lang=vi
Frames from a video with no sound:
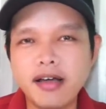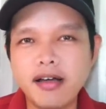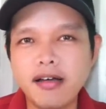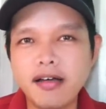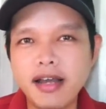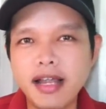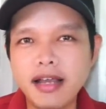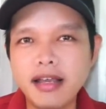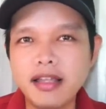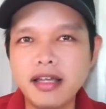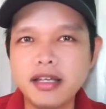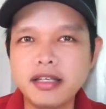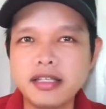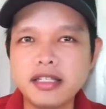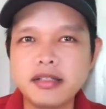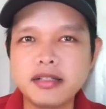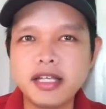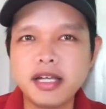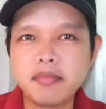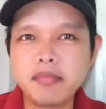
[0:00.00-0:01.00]
Họ đã lên
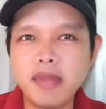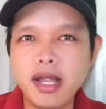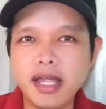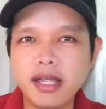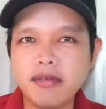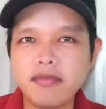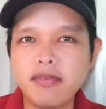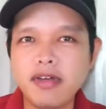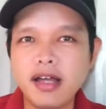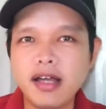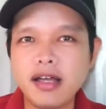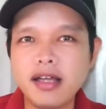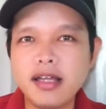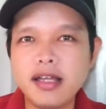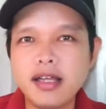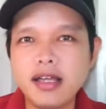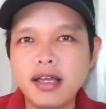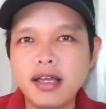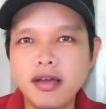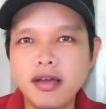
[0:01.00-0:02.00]
trên trang mạng và
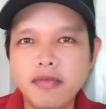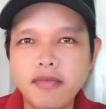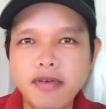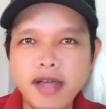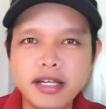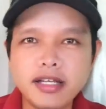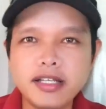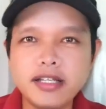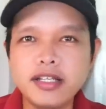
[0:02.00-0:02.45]
phát